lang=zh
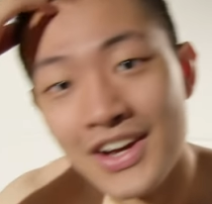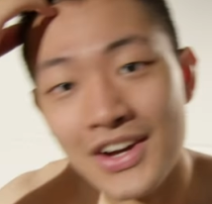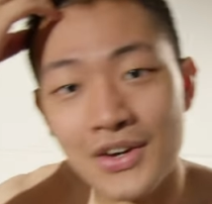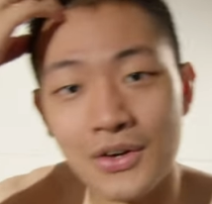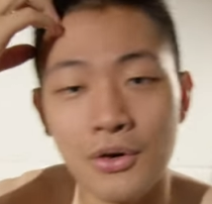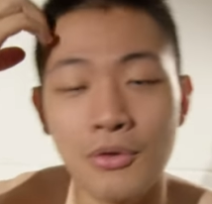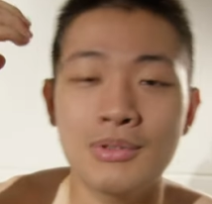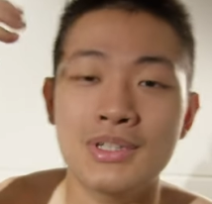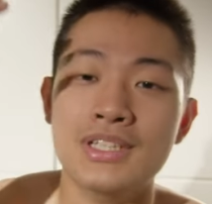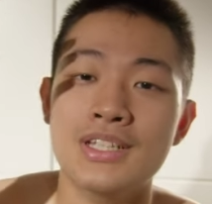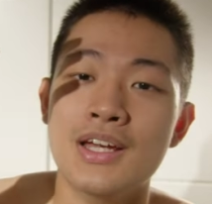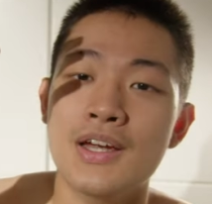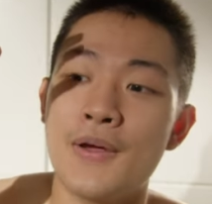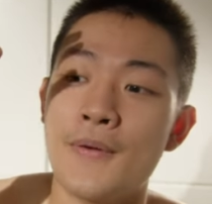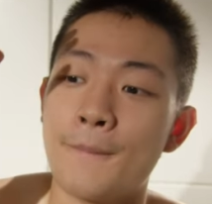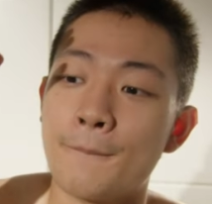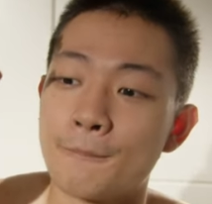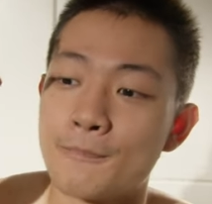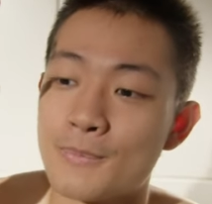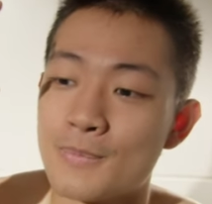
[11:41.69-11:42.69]
我们
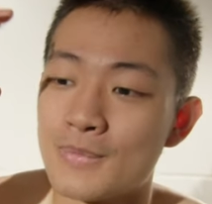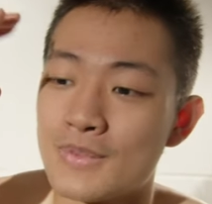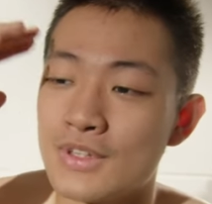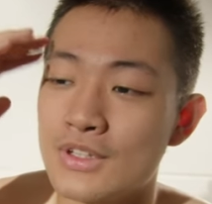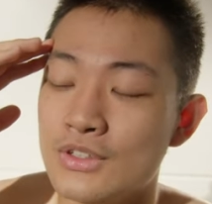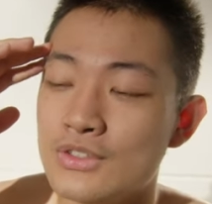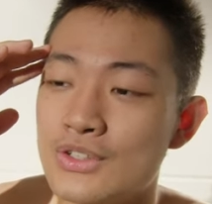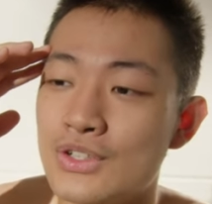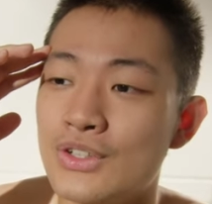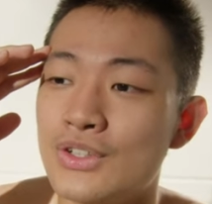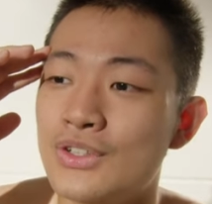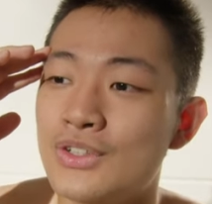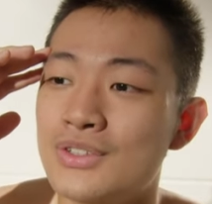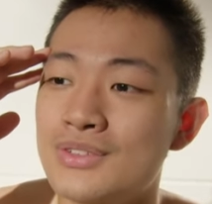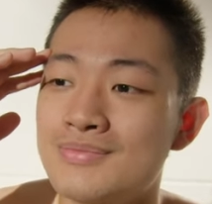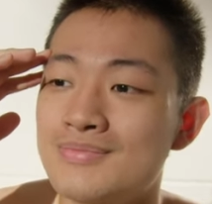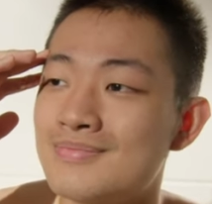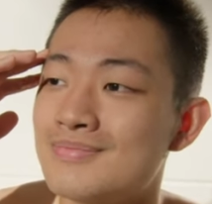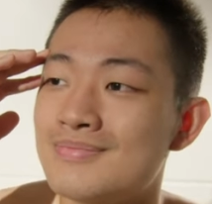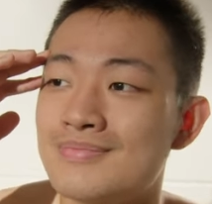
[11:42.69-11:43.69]
就
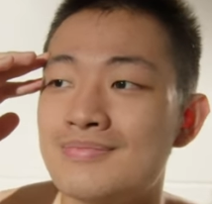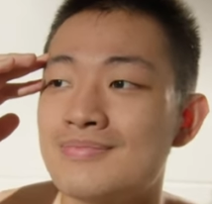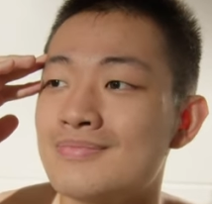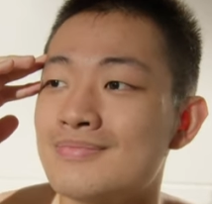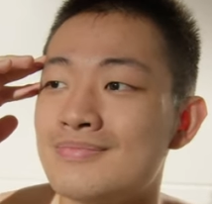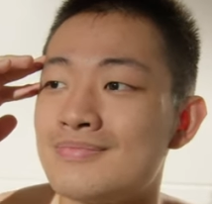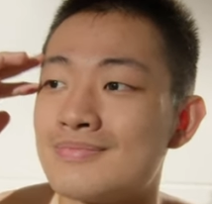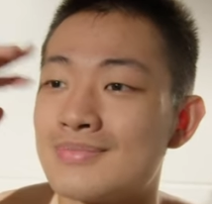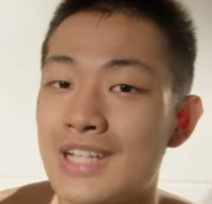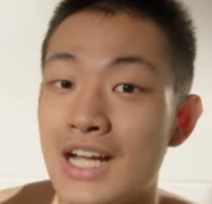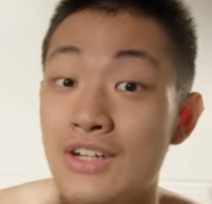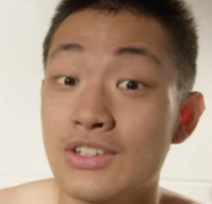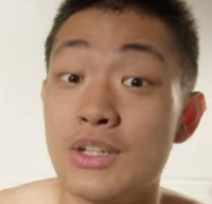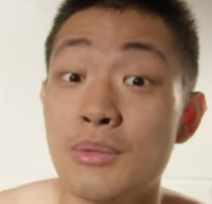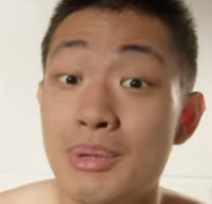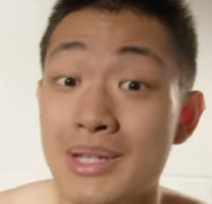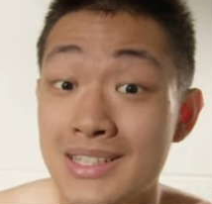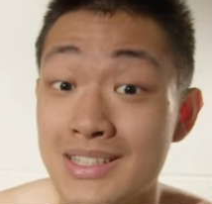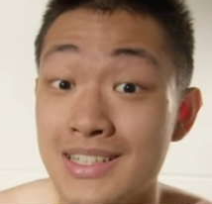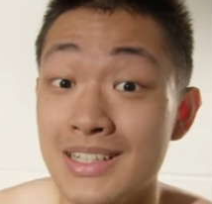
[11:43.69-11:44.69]
好像
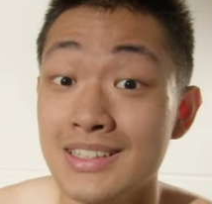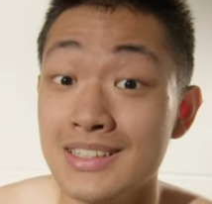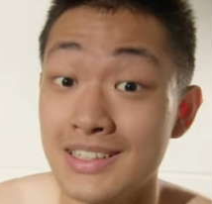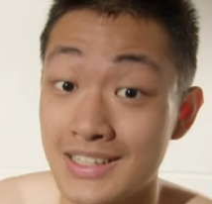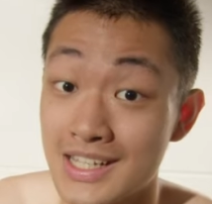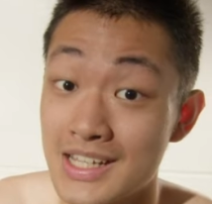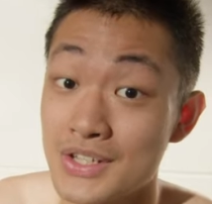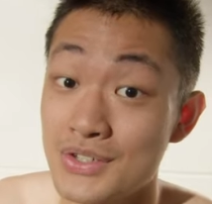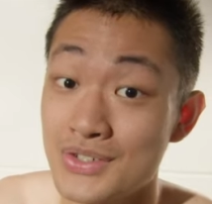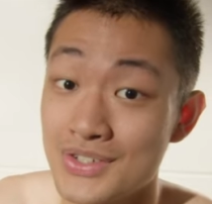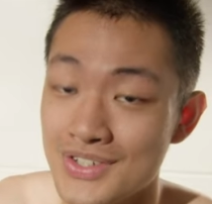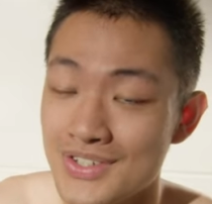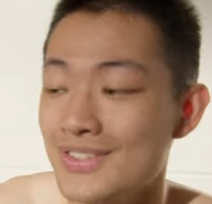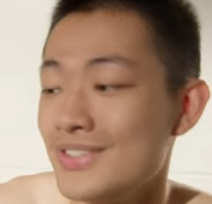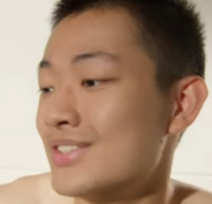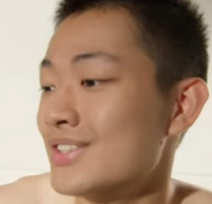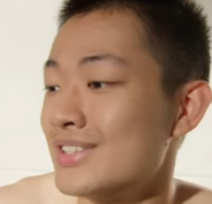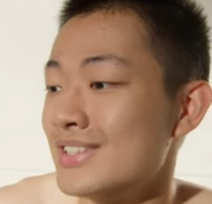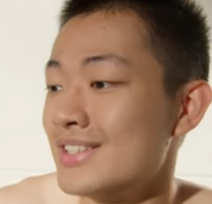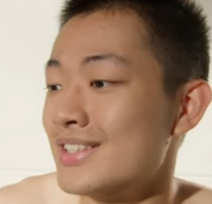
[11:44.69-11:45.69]
被整的感觉，
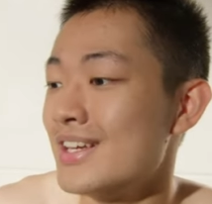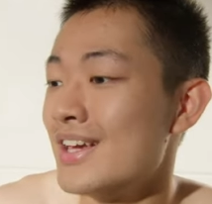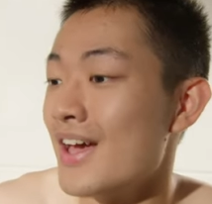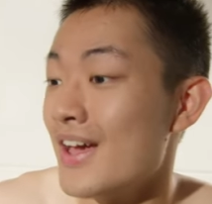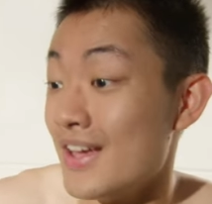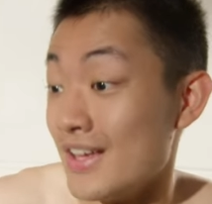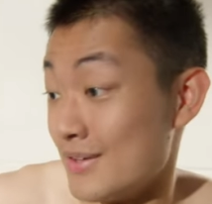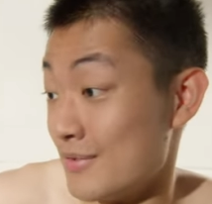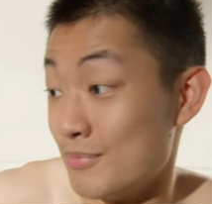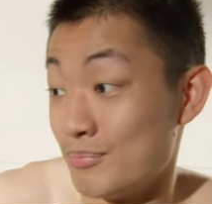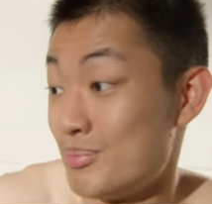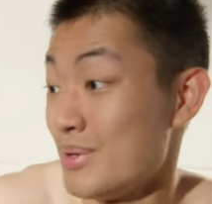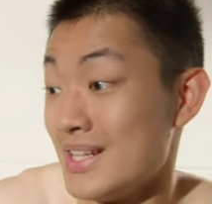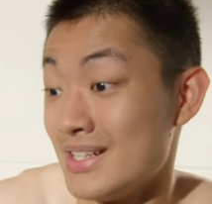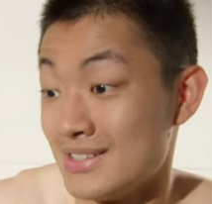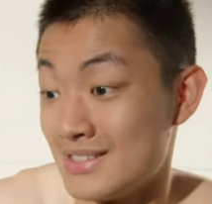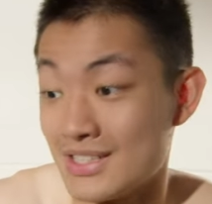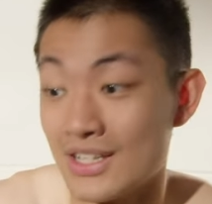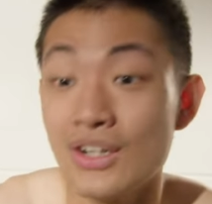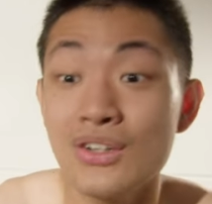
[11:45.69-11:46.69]
就是背的
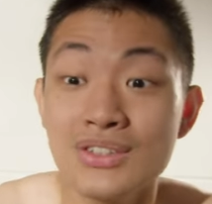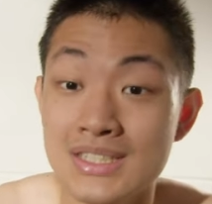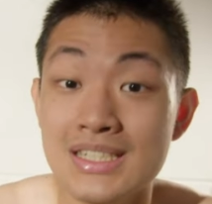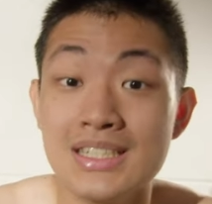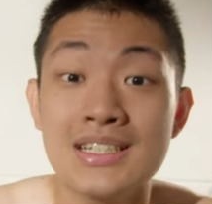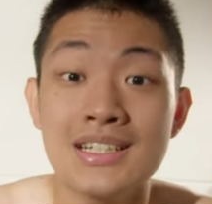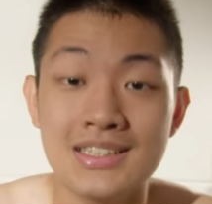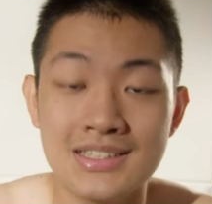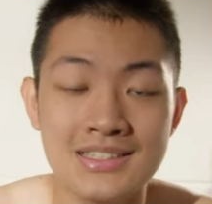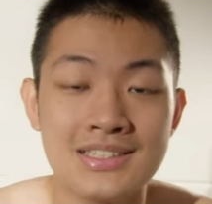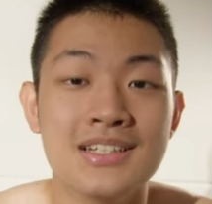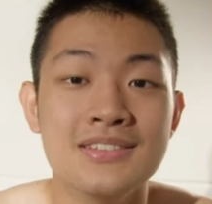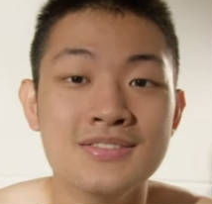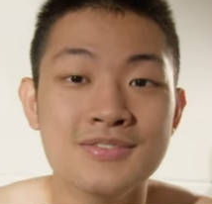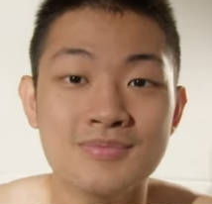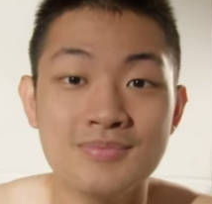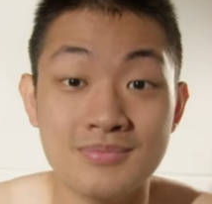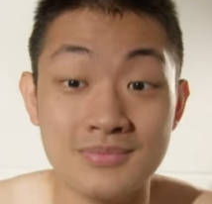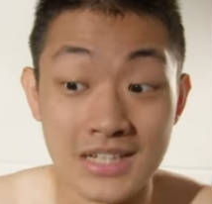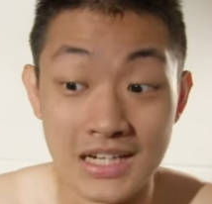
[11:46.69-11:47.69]
超级认真，
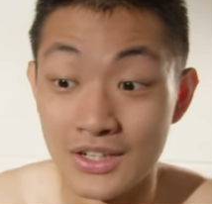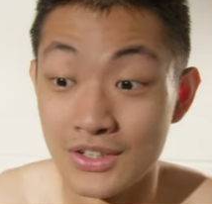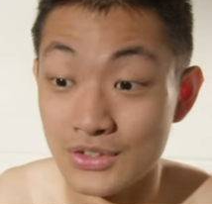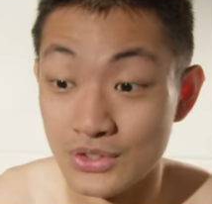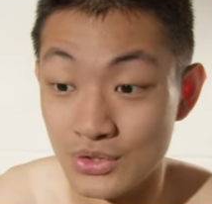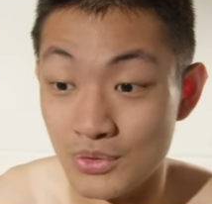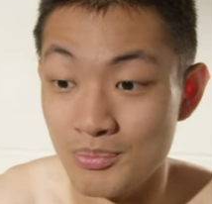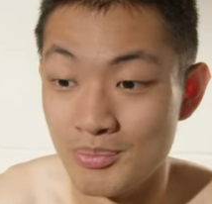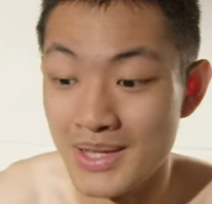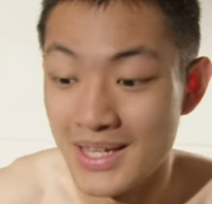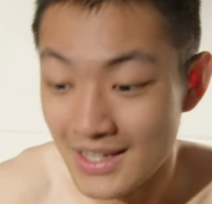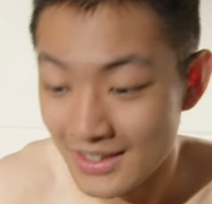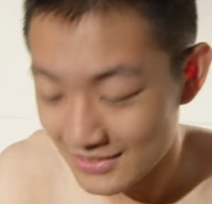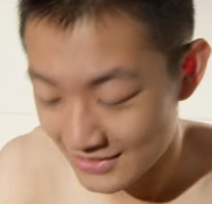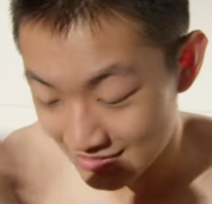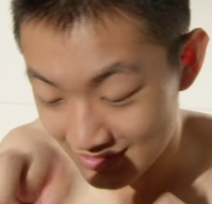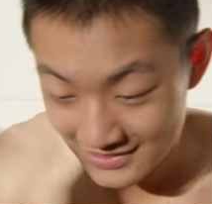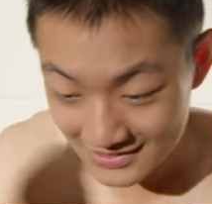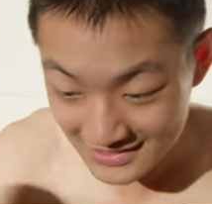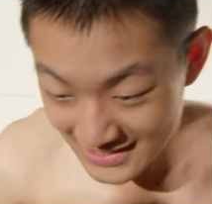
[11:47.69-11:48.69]
然后准备要
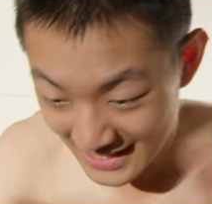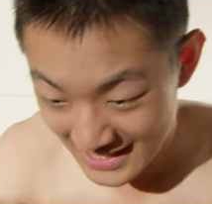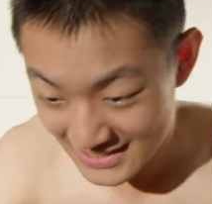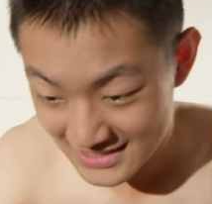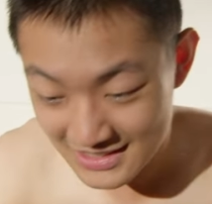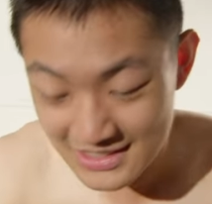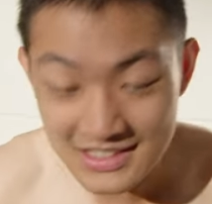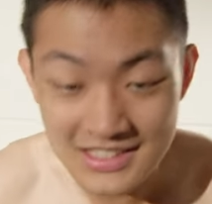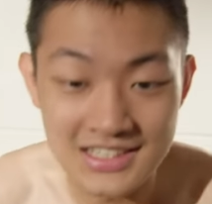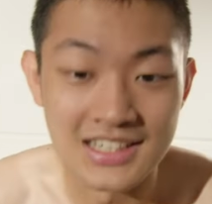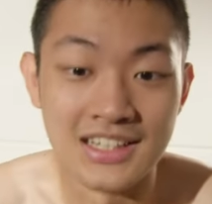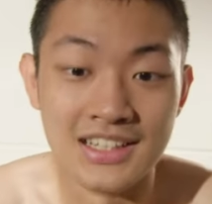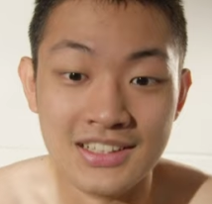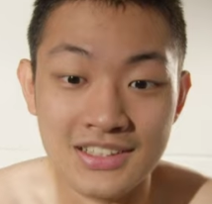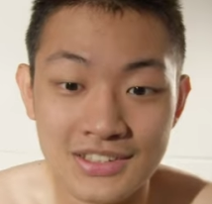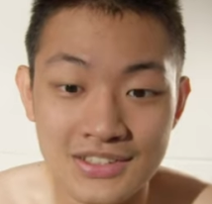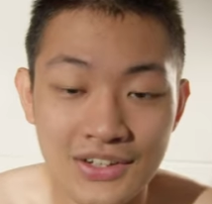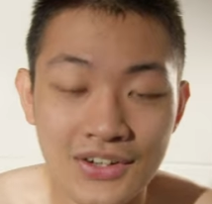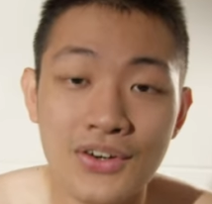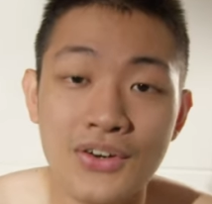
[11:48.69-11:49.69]
开始写的
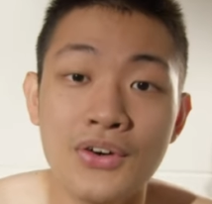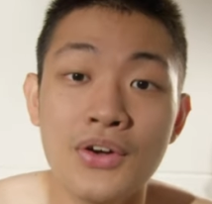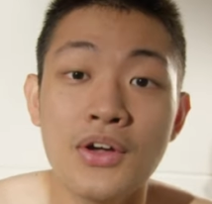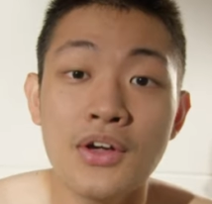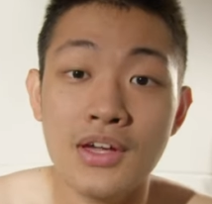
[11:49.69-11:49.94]
时候，